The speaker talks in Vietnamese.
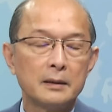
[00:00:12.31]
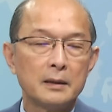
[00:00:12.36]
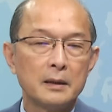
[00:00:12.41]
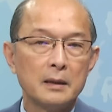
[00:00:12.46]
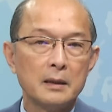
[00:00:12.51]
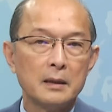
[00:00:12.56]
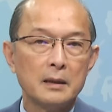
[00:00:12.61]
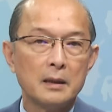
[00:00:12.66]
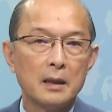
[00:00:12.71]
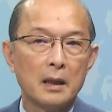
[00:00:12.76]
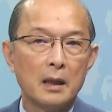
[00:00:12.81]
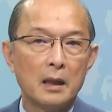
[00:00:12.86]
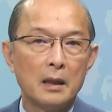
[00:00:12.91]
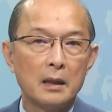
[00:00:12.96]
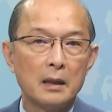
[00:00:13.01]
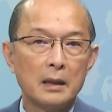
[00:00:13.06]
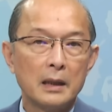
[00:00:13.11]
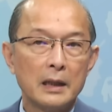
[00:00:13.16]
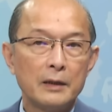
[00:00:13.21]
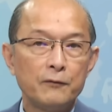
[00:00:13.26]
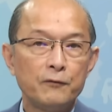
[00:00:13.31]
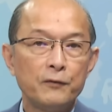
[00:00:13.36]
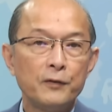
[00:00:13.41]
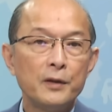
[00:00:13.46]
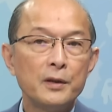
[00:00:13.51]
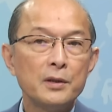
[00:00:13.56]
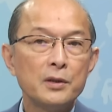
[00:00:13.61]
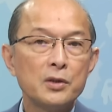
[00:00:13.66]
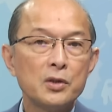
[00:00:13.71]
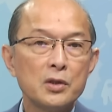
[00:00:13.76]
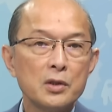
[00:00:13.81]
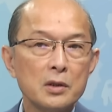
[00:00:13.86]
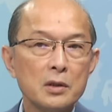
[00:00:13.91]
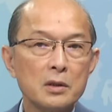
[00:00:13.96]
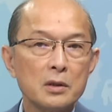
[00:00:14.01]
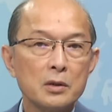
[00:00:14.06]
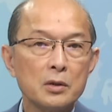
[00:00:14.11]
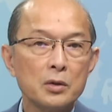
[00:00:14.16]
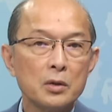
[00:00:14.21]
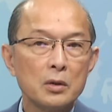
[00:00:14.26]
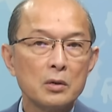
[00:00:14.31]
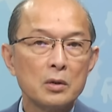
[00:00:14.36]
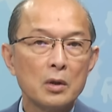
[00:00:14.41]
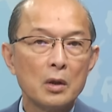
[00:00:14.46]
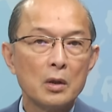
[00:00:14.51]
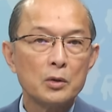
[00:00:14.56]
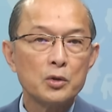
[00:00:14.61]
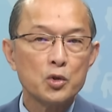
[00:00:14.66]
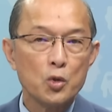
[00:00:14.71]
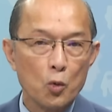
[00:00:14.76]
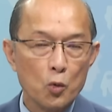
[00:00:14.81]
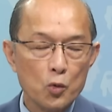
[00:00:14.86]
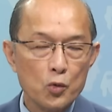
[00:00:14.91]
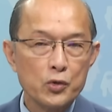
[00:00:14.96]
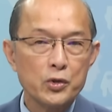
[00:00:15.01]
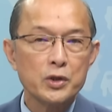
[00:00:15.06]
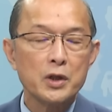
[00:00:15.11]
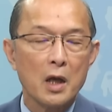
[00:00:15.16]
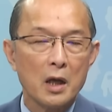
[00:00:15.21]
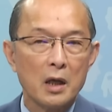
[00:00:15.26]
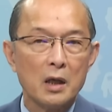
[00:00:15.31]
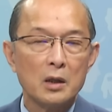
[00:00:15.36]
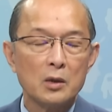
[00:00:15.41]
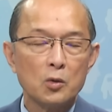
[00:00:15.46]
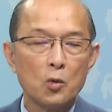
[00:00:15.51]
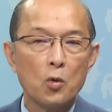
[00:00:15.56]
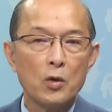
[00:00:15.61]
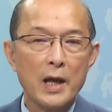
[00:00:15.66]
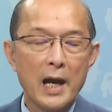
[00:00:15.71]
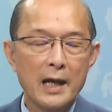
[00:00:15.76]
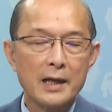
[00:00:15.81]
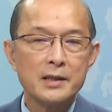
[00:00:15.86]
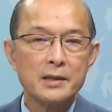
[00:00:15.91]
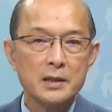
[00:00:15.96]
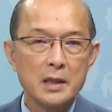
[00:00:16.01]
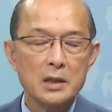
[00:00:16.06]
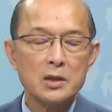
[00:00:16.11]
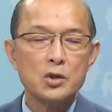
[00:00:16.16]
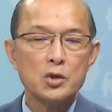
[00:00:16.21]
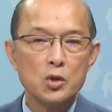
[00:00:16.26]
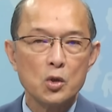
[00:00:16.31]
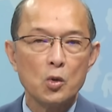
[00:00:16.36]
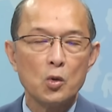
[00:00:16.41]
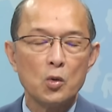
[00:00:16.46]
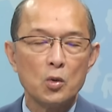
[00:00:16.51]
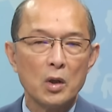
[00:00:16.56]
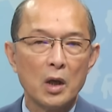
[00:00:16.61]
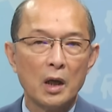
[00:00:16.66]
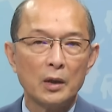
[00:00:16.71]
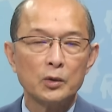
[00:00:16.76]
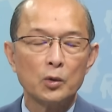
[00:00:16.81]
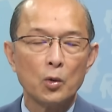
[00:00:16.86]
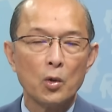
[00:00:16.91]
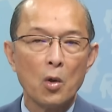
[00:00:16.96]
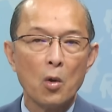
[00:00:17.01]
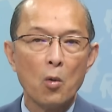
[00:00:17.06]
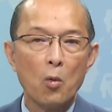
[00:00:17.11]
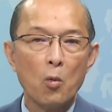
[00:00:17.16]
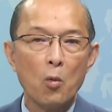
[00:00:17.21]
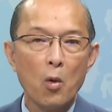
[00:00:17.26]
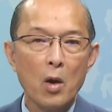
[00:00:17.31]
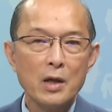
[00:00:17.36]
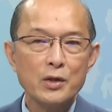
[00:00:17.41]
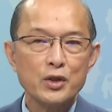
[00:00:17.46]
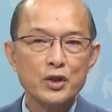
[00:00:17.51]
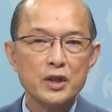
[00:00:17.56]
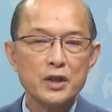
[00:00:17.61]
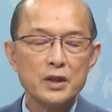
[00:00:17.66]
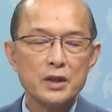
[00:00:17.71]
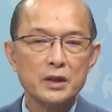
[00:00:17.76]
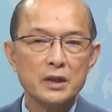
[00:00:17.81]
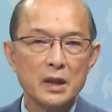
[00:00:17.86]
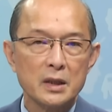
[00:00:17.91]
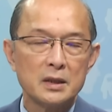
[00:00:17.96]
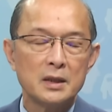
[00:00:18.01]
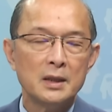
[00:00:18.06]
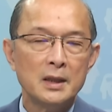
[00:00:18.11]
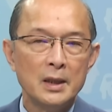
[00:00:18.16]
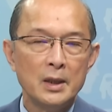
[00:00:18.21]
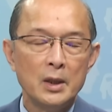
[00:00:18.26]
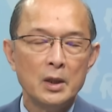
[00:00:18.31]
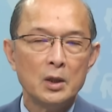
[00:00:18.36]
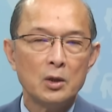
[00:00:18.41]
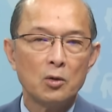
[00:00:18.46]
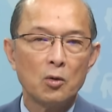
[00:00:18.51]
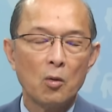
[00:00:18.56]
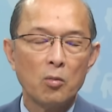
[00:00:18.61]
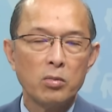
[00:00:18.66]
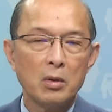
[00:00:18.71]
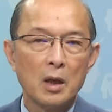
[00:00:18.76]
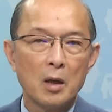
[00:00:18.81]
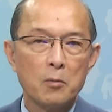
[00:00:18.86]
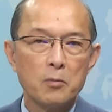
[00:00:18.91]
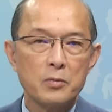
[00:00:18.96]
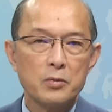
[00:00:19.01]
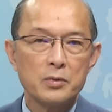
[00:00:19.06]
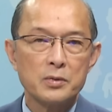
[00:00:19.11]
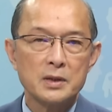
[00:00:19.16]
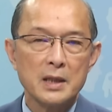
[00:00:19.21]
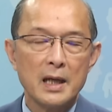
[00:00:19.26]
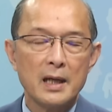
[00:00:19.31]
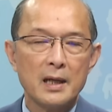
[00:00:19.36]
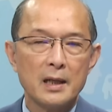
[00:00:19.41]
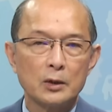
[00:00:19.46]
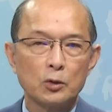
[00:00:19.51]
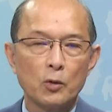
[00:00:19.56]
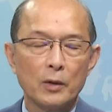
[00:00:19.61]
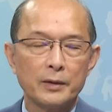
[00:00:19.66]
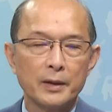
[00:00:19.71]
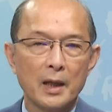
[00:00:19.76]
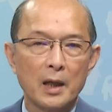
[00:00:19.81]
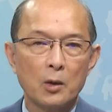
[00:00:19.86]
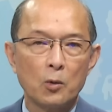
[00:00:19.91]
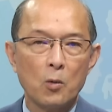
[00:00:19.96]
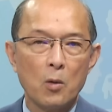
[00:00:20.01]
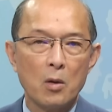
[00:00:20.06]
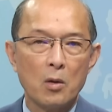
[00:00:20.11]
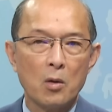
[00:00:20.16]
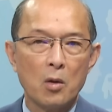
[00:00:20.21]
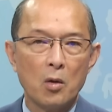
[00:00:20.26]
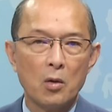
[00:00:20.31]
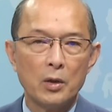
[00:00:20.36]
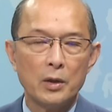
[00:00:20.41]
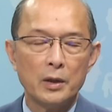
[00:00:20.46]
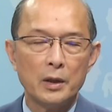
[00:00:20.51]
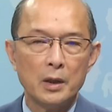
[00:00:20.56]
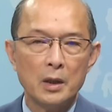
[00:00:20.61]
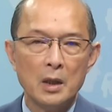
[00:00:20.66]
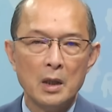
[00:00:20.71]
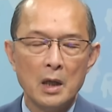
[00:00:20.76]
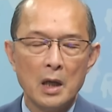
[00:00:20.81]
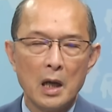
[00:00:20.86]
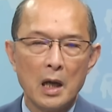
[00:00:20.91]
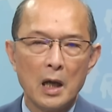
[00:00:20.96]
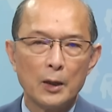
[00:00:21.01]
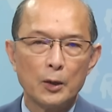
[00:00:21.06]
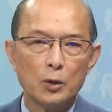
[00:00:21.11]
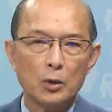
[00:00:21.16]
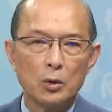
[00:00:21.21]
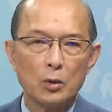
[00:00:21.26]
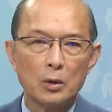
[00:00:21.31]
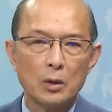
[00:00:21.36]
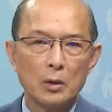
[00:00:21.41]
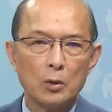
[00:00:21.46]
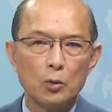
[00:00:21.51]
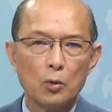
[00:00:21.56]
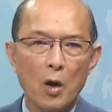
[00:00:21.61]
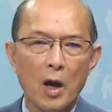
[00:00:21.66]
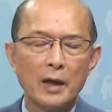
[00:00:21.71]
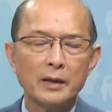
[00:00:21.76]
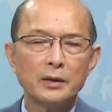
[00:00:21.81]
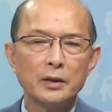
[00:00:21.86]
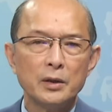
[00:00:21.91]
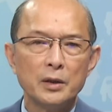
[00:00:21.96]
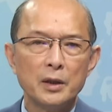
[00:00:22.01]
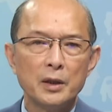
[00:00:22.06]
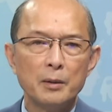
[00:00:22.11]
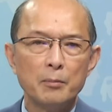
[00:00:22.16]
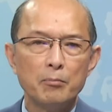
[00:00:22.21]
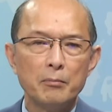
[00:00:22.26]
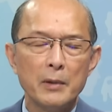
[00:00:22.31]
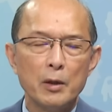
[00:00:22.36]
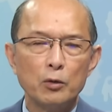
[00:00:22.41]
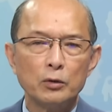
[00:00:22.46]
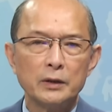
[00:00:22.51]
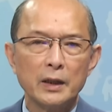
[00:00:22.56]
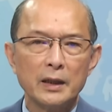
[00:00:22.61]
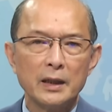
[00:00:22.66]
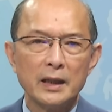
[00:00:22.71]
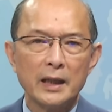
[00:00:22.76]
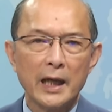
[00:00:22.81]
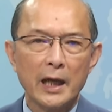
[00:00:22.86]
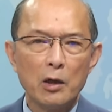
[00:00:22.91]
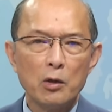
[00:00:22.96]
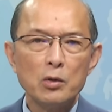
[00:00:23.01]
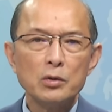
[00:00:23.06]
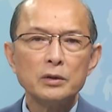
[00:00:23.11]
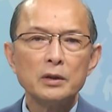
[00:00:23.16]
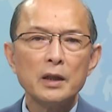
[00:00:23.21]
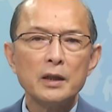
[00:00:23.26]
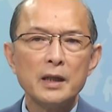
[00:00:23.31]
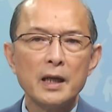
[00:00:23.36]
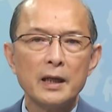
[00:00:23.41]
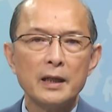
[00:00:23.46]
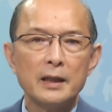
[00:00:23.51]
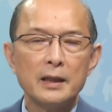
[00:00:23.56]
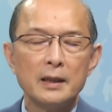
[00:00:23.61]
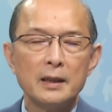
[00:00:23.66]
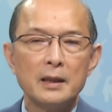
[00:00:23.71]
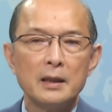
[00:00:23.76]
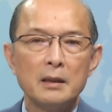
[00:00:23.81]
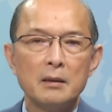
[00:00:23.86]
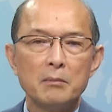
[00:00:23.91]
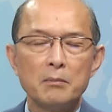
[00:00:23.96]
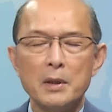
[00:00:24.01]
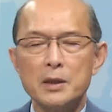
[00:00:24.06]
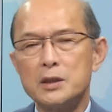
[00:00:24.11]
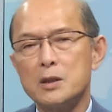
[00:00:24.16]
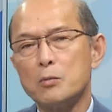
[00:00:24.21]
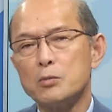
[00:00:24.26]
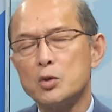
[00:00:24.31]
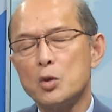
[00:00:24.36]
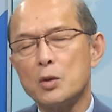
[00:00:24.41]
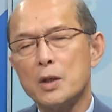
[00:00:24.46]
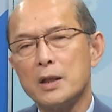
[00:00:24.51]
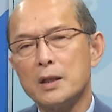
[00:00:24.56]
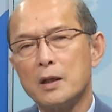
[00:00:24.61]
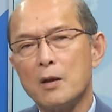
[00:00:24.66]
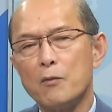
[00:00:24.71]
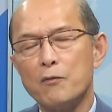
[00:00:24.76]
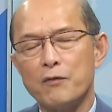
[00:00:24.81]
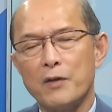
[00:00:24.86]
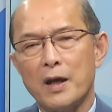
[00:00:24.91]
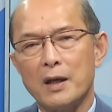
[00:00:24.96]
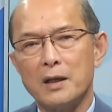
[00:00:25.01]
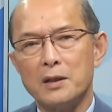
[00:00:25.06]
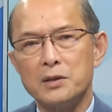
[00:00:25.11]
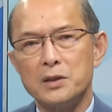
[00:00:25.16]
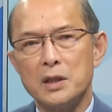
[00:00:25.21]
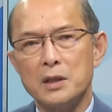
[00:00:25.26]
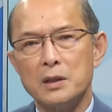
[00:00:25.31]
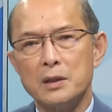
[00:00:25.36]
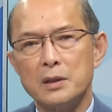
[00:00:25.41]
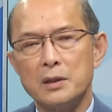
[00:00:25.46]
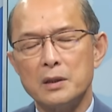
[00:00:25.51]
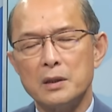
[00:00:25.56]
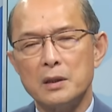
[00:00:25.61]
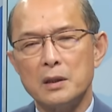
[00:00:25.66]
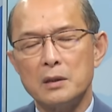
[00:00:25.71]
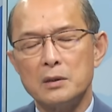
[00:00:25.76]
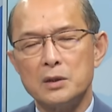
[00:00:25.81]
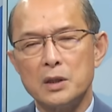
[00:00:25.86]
thì ở ngay phía trước trụ sở của đảng Dân Chủ ở thủ đô Washington cũng không xa tòa nhà quốc hội đoàn người biểu tình kéo tới đây mà trong số này không phải là chỉ người